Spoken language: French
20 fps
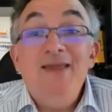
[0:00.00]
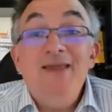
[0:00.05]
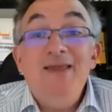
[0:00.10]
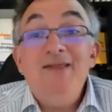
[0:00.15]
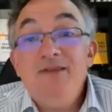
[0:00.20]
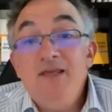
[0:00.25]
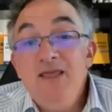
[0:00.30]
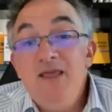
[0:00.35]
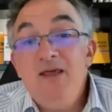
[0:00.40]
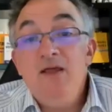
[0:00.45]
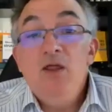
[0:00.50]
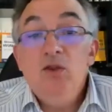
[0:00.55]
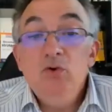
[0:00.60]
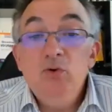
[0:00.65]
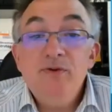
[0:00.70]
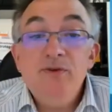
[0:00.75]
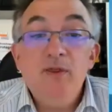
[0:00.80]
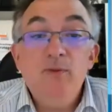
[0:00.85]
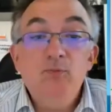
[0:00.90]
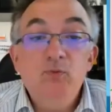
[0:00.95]

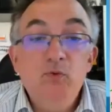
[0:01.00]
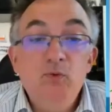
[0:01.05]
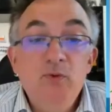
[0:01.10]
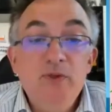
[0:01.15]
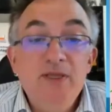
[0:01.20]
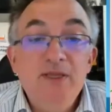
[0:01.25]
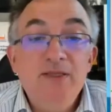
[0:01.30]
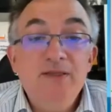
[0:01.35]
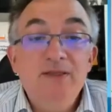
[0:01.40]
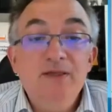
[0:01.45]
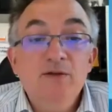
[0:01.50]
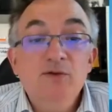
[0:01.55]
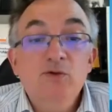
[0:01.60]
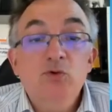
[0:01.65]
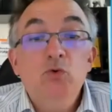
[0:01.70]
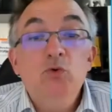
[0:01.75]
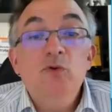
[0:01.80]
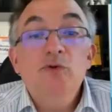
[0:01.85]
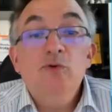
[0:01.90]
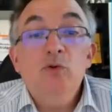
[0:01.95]
essayer de
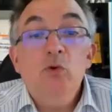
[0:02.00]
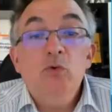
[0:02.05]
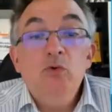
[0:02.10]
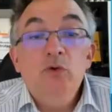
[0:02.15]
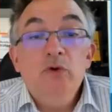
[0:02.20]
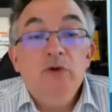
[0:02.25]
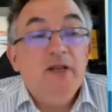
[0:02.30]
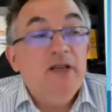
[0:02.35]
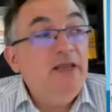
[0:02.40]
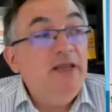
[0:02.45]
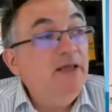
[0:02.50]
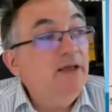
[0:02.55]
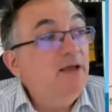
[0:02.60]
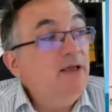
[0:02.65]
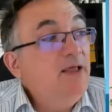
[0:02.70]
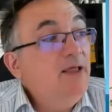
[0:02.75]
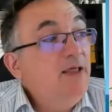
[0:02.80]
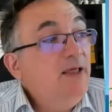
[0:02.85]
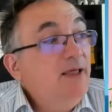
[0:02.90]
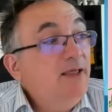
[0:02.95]
s'appuyer dans une zone
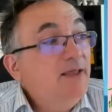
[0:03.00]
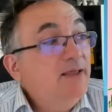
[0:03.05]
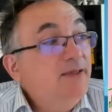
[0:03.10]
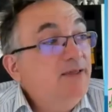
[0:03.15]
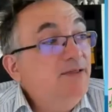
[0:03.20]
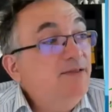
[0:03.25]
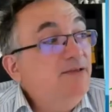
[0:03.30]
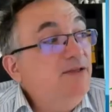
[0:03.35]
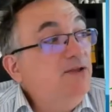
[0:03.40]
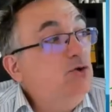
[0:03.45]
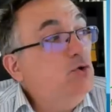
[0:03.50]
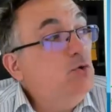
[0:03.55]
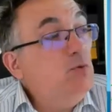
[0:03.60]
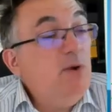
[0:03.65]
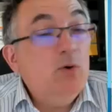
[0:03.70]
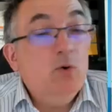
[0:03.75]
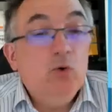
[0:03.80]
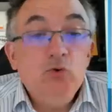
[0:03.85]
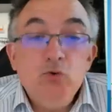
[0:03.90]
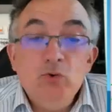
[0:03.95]
clé qui est située
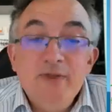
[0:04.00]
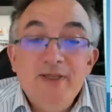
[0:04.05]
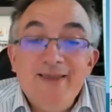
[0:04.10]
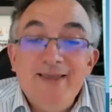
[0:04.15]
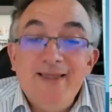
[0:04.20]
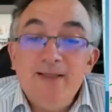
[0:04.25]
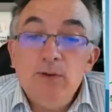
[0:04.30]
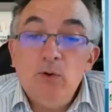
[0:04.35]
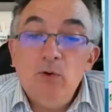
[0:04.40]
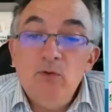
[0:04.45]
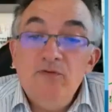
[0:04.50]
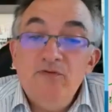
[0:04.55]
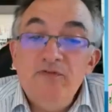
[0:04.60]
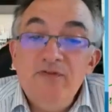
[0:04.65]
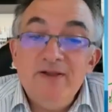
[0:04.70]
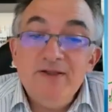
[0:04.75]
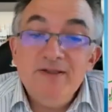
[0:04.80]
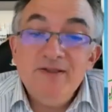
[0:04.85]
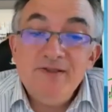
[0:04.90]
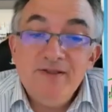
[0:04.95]
autour des
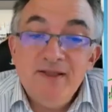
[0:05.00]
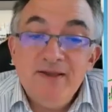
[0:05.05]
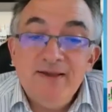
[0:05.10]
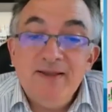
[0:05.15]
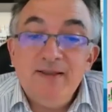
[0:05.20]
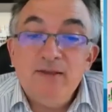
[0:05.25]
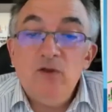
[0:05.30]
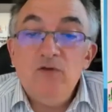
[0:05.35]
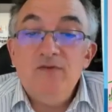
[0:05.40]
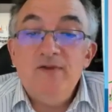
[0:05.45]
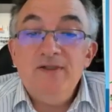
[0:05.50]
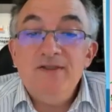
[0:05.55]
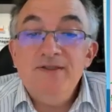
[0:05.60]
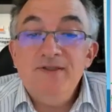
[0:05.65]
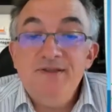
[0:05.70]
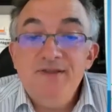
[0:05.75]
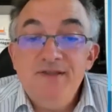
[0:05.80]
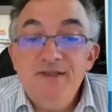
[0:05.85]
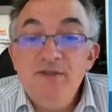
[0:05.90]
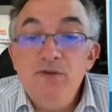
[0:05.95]

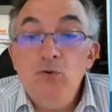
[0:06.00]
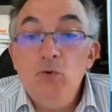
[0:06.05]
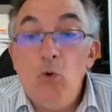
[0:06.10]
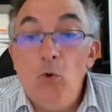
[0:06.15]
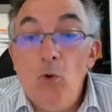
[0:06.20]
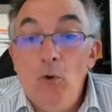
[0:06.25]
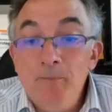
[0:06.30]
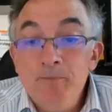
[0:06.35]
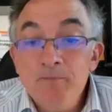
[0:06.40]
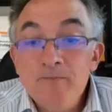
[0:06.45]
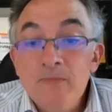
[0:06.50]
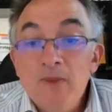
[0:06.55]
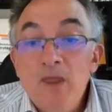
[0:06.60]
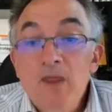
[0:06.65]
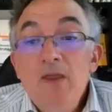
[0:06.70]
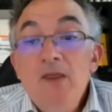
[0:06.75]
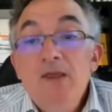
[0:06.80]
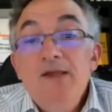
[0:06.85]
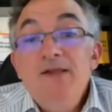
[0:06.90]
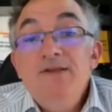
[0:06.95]
85-86 euros.
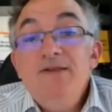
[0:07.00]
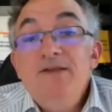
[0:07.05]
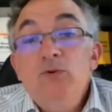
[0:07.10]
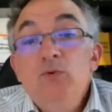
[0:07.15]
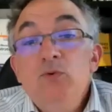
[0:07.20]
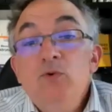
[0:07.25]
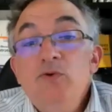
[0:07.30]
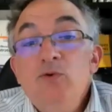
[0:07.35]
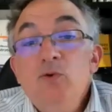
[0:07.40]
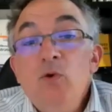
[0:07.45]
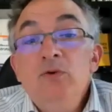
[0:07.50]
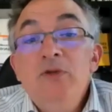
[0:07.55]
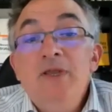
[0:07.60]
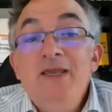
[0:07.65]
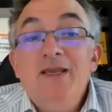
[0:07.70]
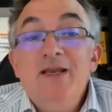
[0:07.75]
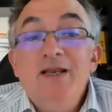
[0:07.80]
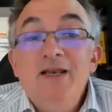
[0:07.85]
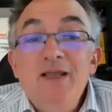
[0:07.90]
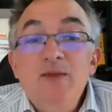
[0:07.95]
Et cette zone
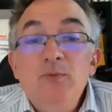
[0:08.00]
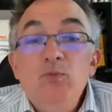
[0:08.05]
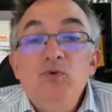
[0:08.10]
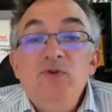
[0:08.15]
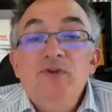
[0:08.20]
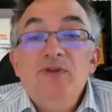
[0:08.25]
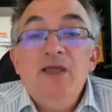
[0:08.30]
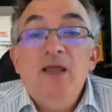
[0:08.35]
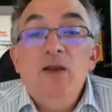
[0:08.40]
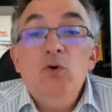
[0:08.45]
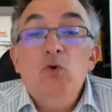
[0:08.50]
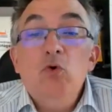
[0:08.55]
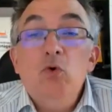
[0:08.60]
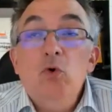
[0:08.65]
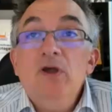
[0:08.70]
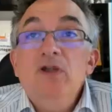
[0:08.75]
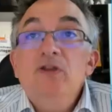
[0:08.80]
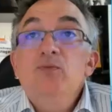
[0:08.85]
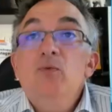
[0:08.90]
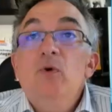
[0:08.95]
est clé puisqu'elle
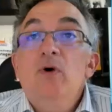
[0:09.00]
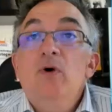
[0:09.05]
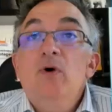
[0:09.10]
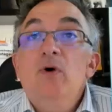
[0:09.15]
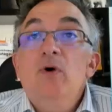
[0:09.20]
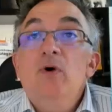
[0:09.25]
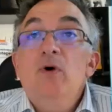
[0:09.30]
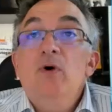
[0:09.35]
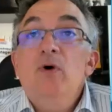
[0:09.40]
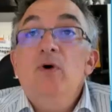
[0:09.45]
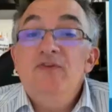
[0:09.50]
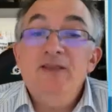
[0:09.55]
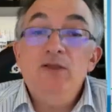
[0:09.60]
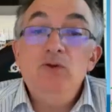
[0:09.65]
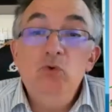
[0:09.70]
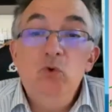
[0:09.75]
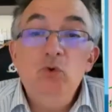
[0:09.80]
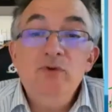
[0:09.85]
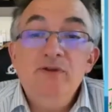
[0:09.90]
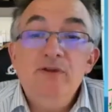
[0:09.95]
correspond en
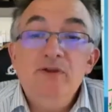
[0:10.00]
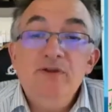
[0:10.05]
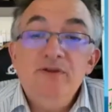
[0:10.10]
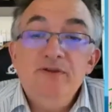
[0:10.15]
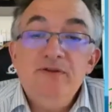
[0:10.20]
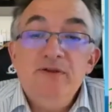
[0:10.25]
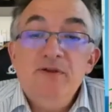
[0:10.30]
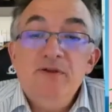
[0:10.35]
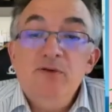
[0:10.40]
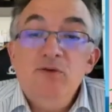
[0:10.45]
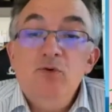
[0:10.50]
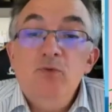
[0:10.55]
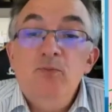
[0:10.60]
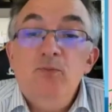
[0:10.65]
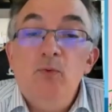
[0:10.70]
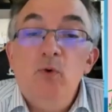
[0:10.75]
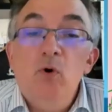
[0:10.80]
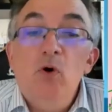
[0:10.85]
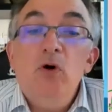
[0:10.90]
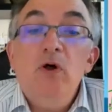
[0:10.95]
fait à deux
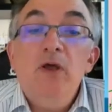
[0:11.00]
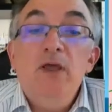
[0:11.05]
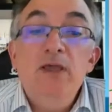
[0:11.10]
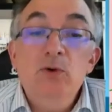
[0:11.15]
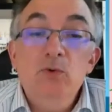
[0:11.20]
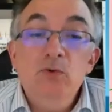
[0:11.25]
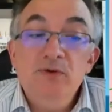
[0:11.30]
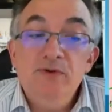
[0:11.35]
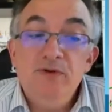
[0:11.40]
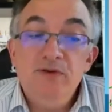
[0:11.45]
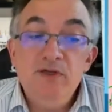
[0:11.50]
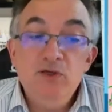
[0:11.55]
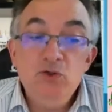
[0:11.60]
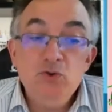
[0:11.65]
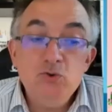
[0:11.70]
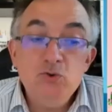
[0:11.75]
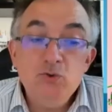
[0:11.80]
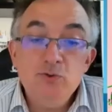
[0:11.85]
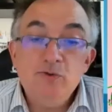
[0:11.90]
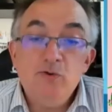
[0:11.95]
anciens supports et
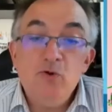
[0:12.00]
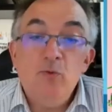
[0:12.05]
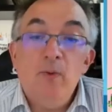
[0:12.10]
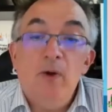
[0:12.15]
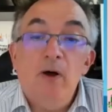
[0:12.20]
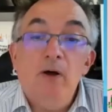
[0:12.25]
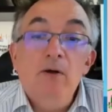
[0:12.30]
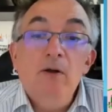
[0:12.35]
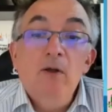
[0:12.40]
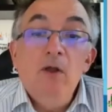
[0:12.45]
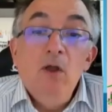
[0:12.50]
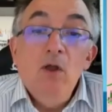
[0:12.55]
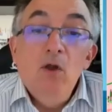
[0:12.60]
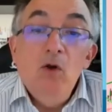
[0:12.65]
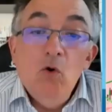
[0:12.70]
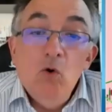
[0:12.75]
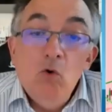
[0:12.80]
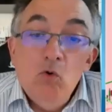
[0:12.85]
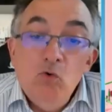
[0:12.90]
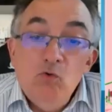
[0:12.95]
aussi justement
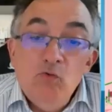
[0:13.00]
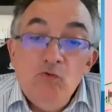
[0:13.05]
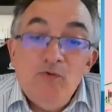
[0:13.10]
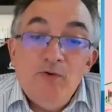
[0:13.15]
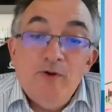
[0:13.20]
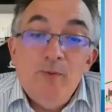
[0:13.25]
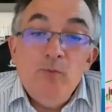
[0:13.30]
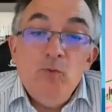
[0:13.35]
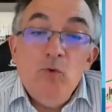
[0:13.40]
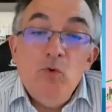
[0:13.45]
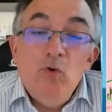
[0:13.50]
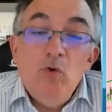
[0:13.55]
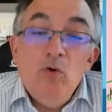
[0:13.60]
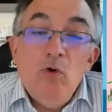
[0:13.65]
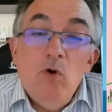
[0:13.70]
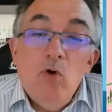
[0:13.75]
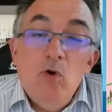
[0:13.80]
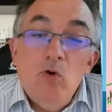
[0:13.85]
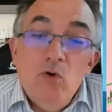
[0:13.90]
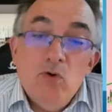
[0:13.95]
au
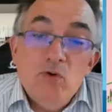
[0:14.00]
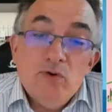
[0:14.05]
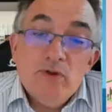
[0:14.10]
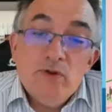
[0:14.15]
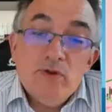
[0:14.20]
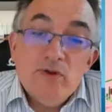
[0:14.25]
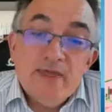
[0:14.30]
fameux euh,